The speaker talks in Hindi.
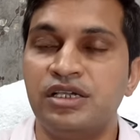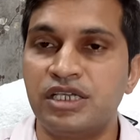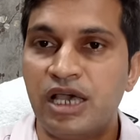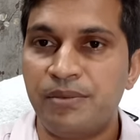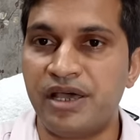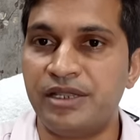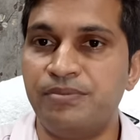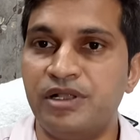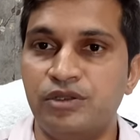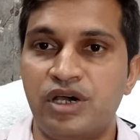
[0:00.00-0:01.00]
कि हमारे
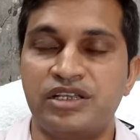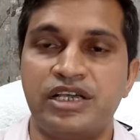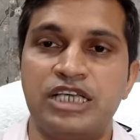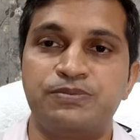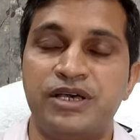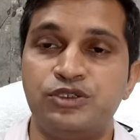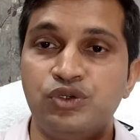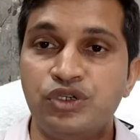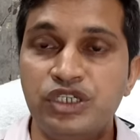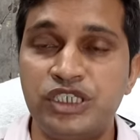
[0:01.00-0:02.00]
मलद्वार के आसपास
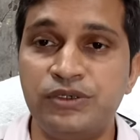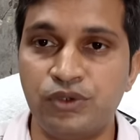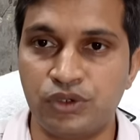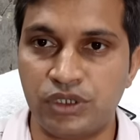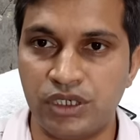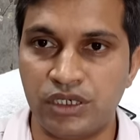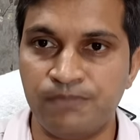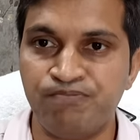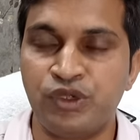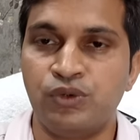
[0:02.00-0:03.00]
जो इचिंग होती है
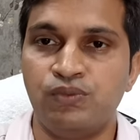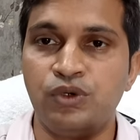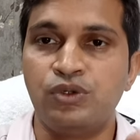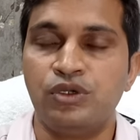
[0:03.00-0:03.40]
वो